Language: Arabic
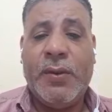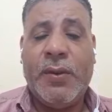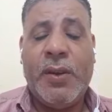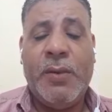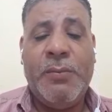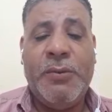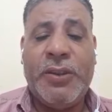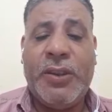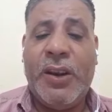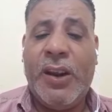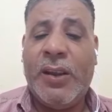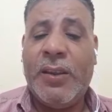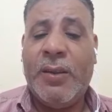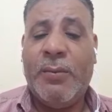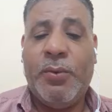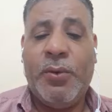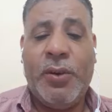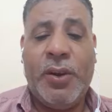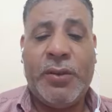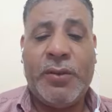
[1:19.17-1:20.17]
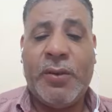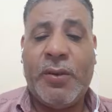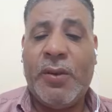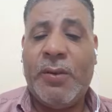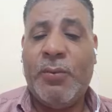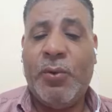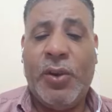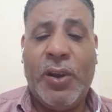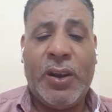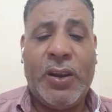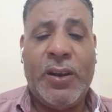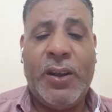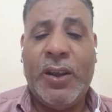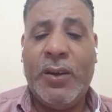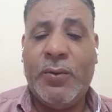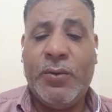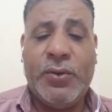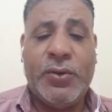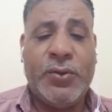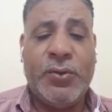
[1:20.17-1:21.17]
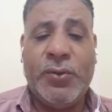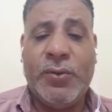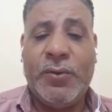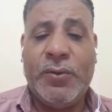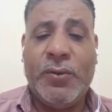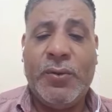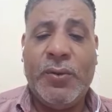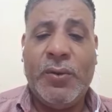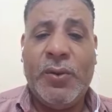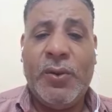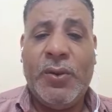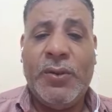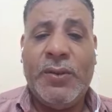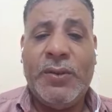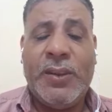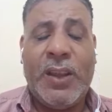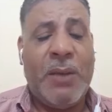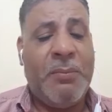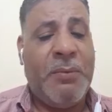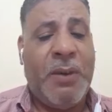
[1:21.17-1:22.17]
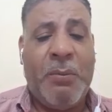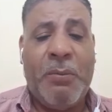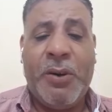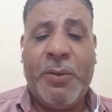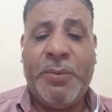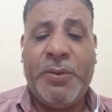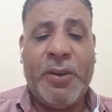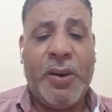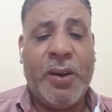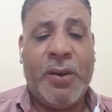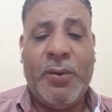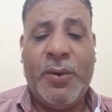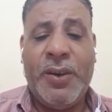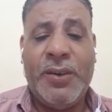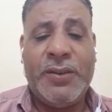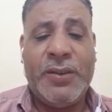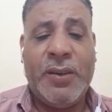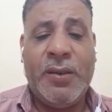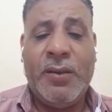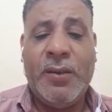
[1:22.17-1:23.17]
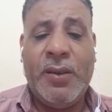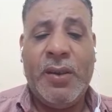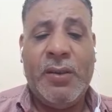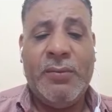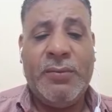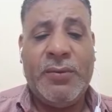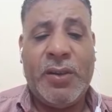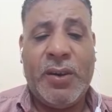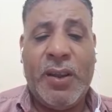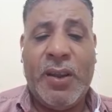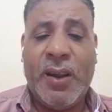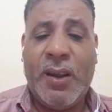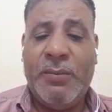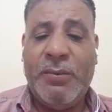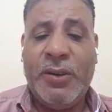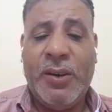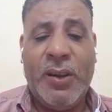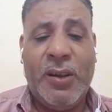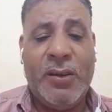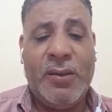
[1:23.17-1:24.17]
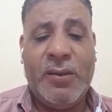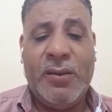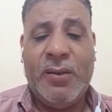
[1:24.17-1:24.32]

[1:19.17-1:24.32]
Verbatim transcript: قمه الادب والاحترام والاخلاق والذوق تعامل مع المريض بطريقه كويسه بطريقه جميله